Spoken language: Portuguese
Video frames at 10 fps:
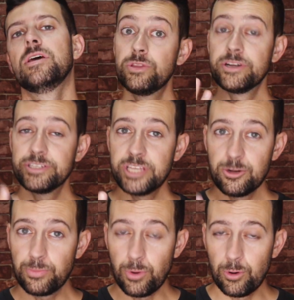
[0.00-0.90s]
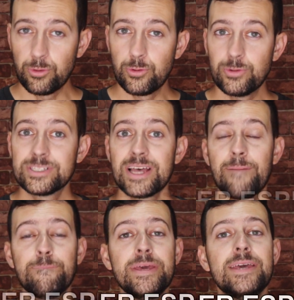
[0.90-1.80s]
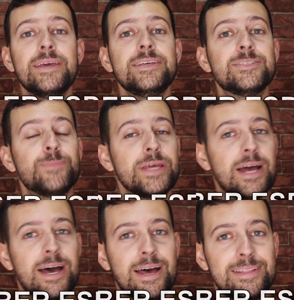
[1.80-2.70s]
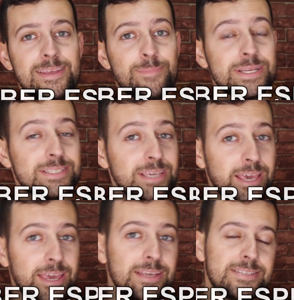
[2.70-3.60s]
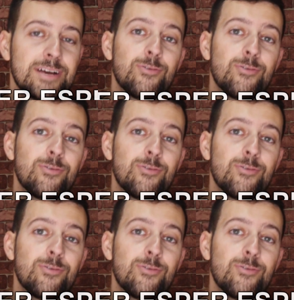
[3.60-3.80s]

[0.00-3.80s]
O terceiro ponto, saber esperar, ter paciência.